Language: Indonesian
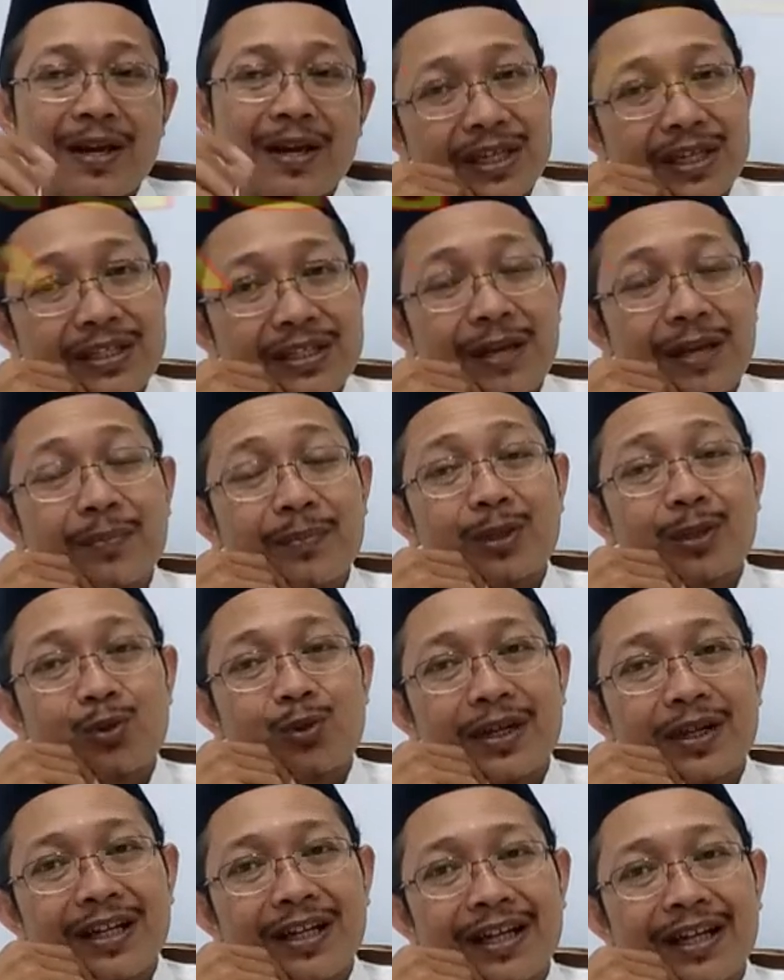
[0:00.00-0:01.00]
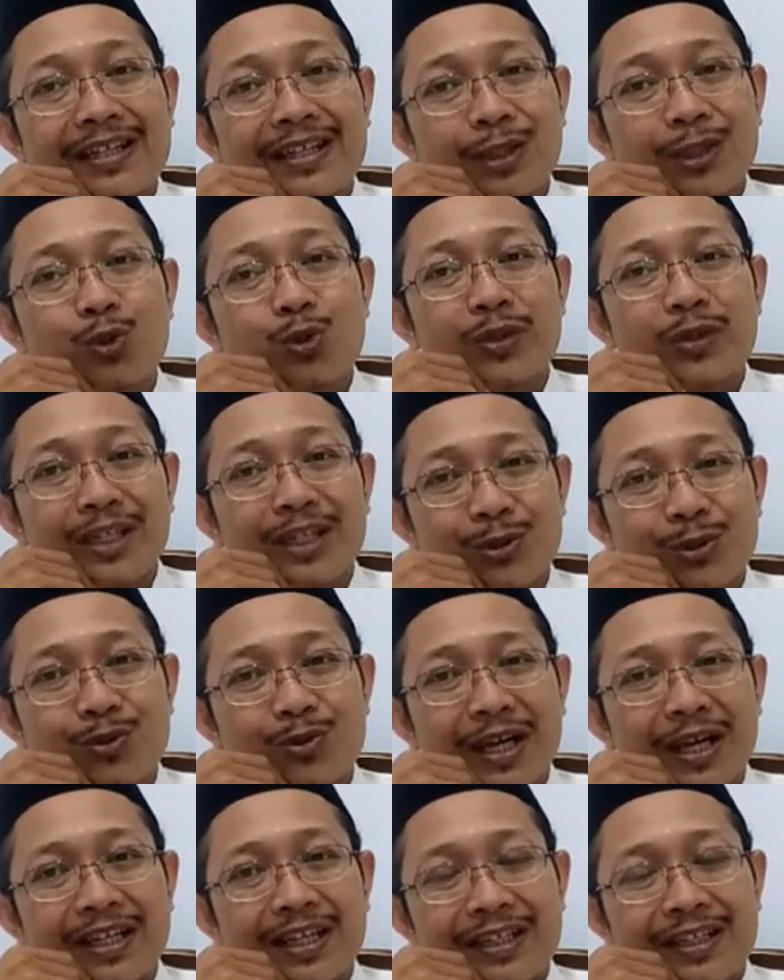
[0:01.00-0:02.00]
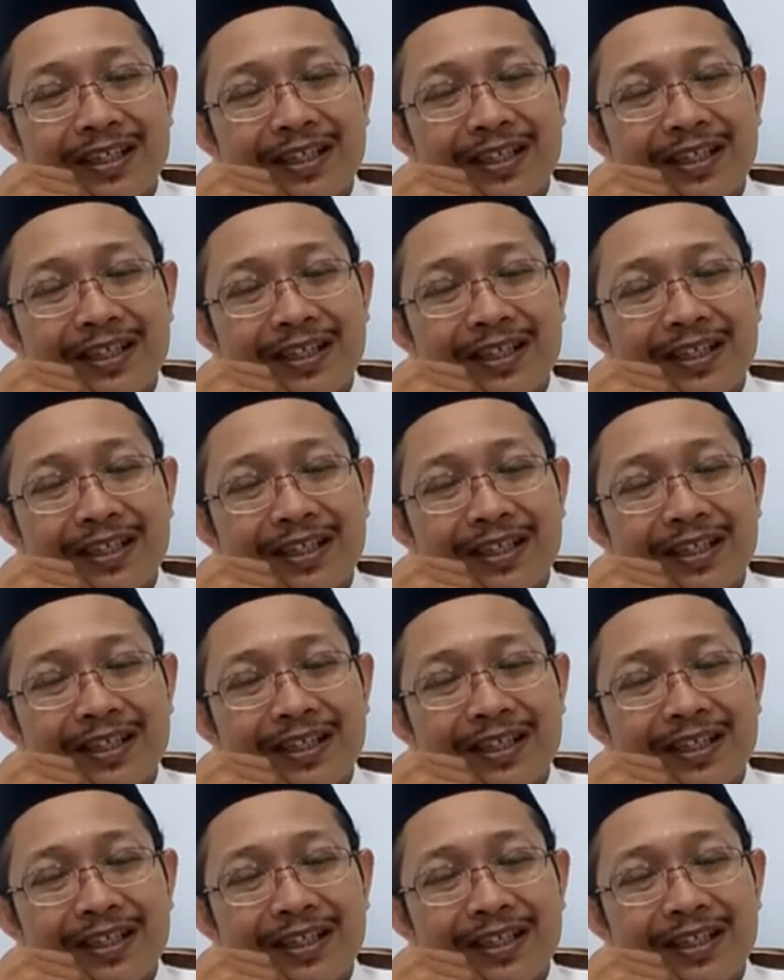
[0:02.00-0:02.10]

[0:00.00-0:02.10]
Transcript: Hisab itu adalah hitung-hitungan.